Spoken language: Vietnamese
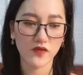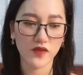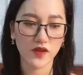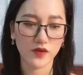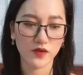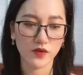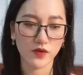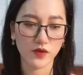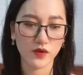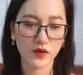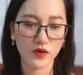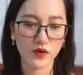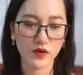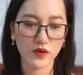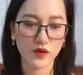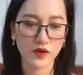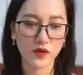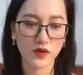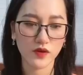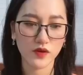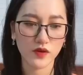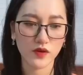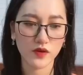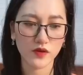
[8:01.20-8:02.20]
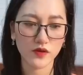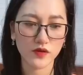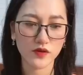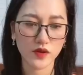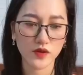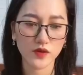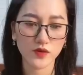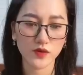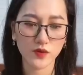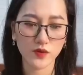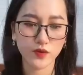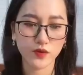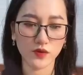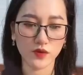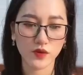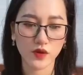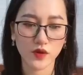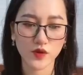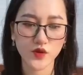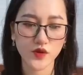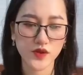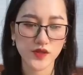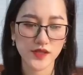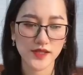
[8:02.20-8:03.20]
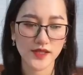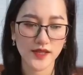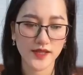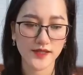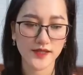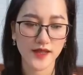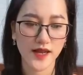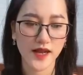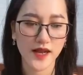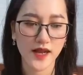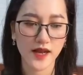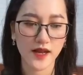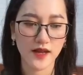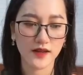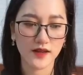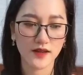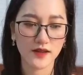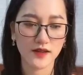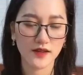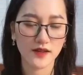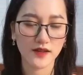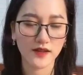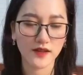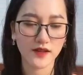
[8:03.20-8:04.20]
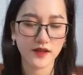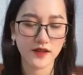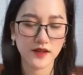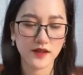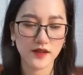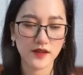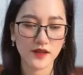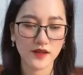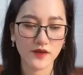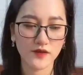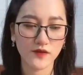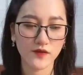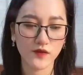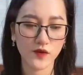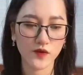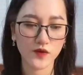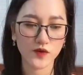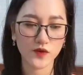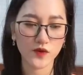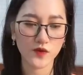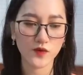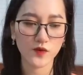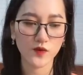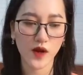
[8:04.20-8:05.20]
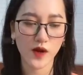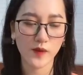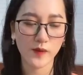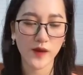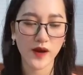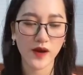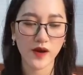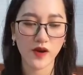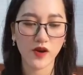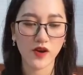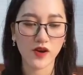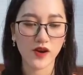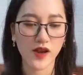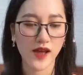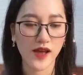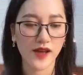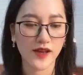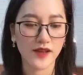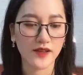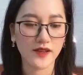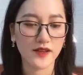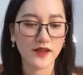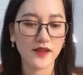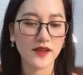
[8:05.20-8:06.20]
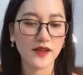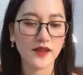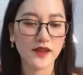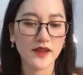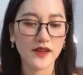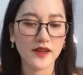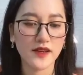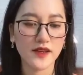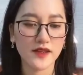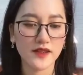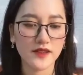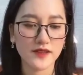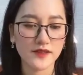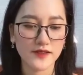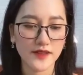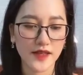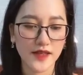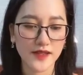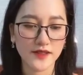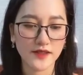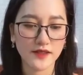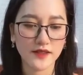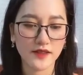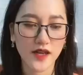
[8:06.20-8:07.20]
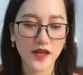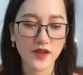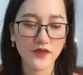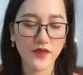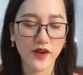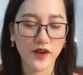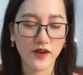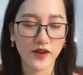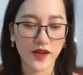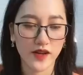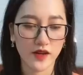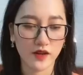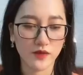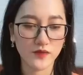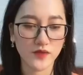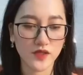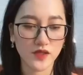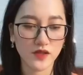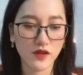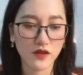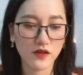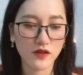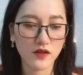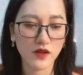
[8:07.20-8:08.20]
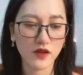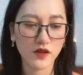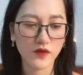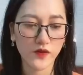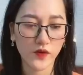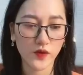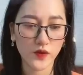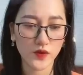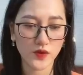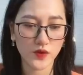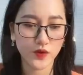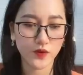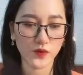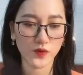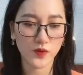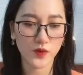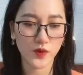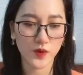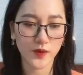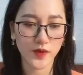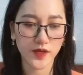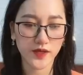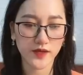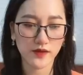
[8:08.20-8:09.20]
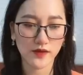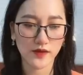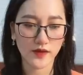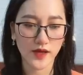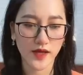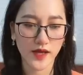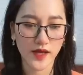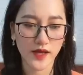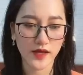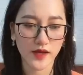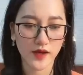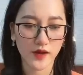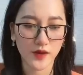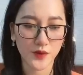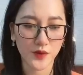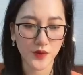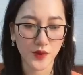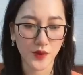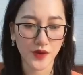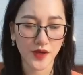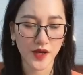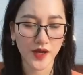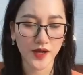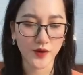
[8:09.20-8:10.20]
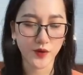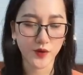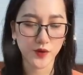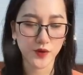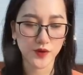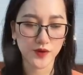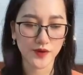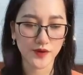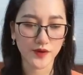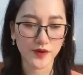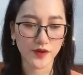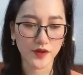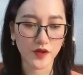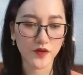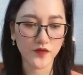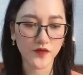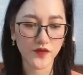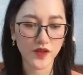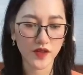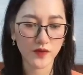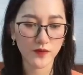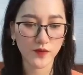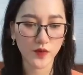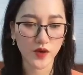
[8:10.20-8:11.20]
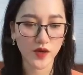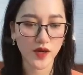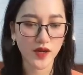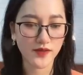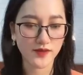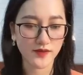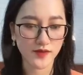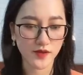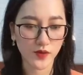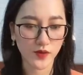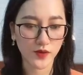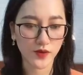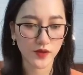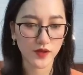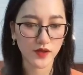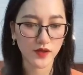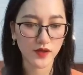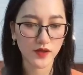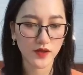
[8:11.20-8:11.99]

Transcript: vệ tôi Cho dù có chuyện gì xảy ra Phù Dung hoang mang hỏi lại Tại rừng cây vào ngày hôm trước Phù Dung cũng đã từng nghe câu nói này của từ ngưng viên một lần rồi